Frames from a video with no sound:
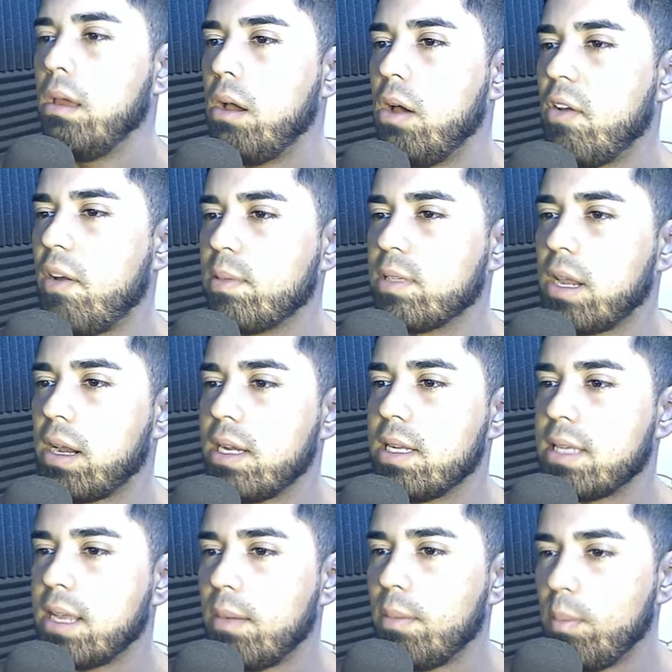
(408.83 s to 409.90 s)
Ahora vamos a realizar
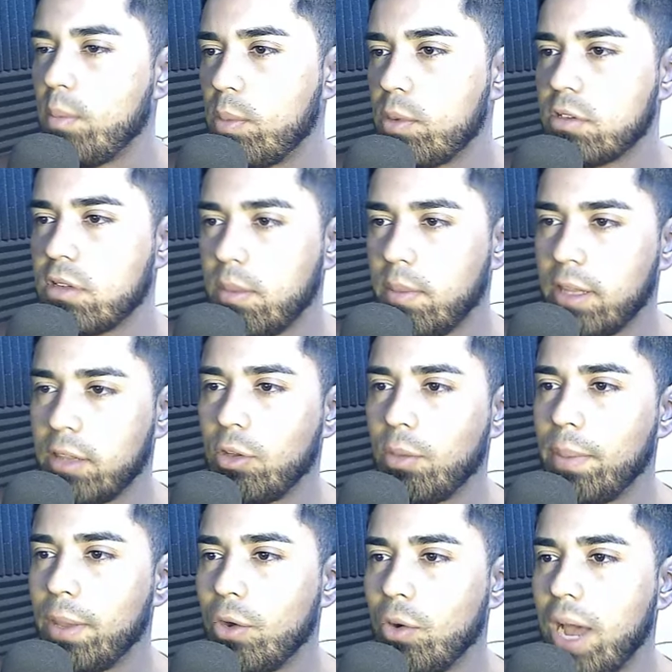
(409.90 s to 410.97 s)
el mismo procedimiento,
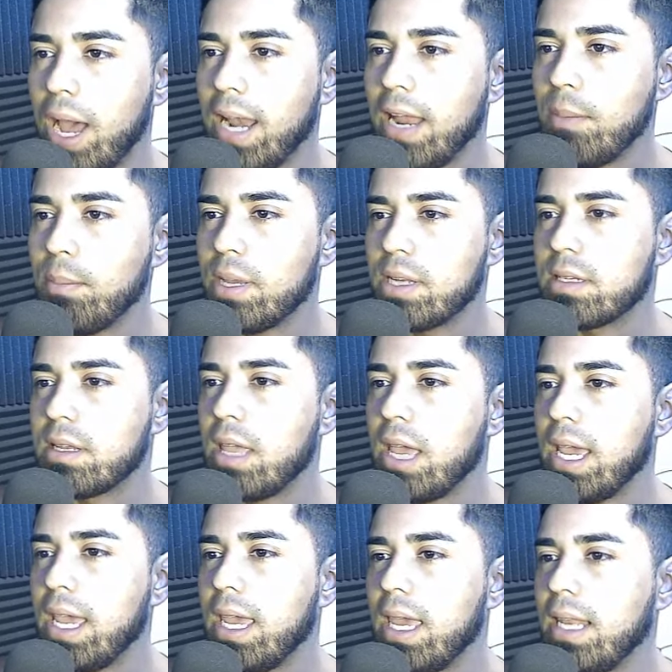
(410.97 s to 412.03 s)
pero a la inversa, ya
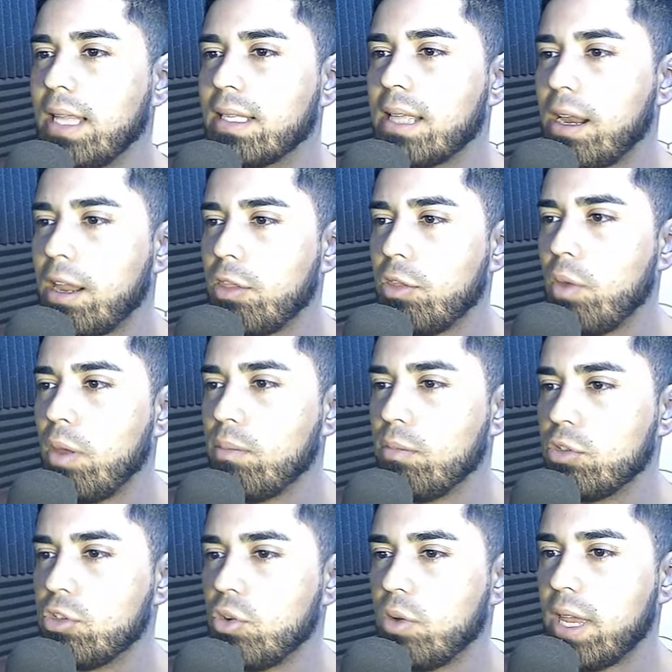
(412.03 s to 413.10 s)
que en esta red no hay mucho que